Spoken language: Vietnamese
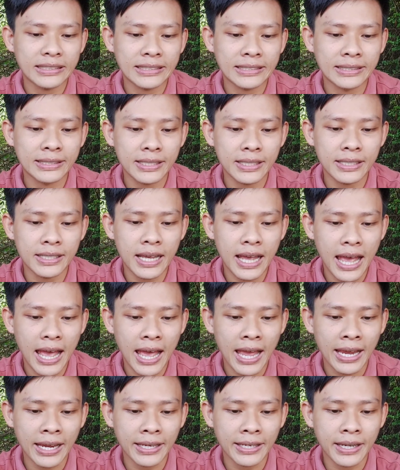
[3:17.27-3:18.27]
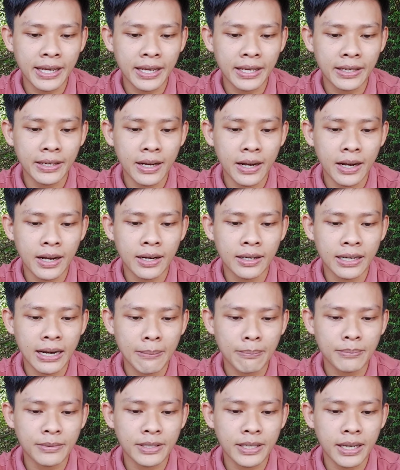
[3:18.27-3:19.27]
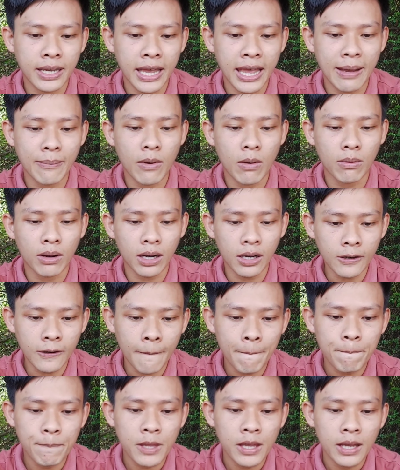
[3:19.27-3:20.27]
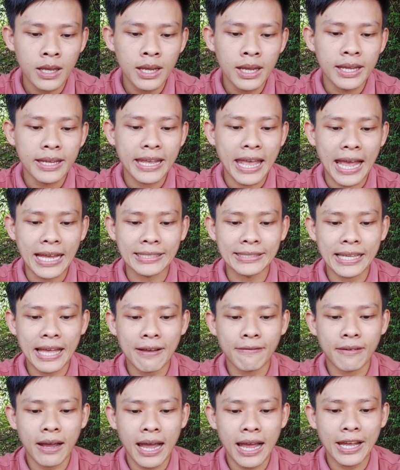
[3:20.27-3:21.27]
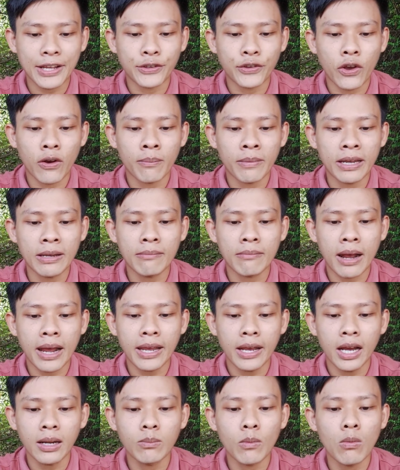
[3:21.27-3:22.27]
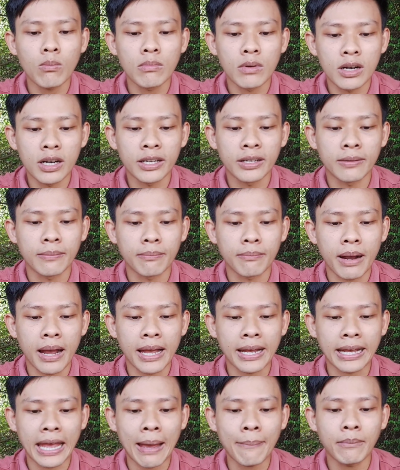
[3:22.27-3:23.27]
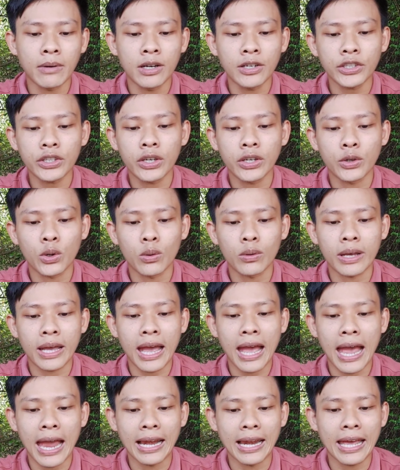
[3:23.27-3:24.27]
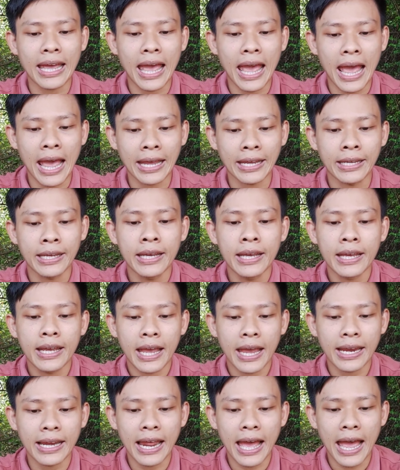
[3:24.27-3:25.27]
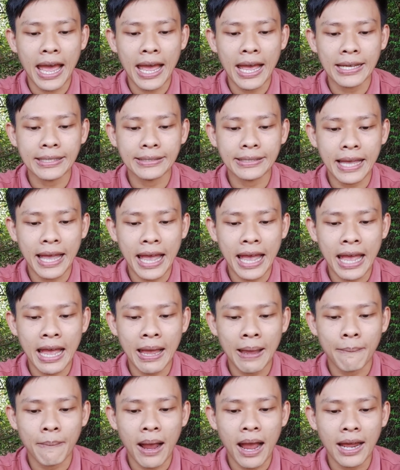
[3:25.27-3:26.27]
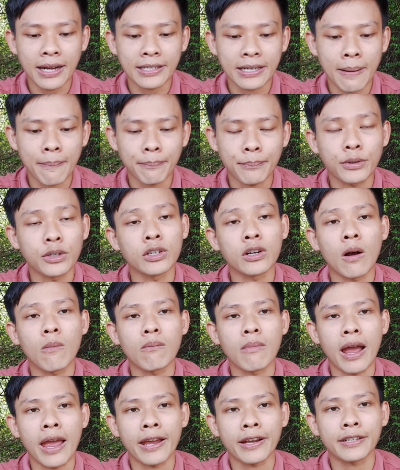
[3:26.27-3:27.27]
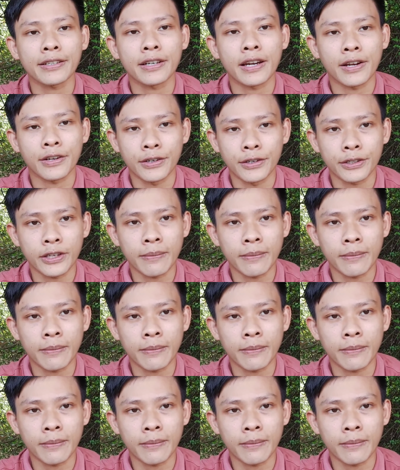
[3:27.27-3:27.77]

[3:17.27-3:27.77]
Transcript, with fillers: WZ2DG5CE1S cài Java cho mấy máy S40 mà cảm ứng như Nokia 202 hay là ASA 300 được không bạn? Là được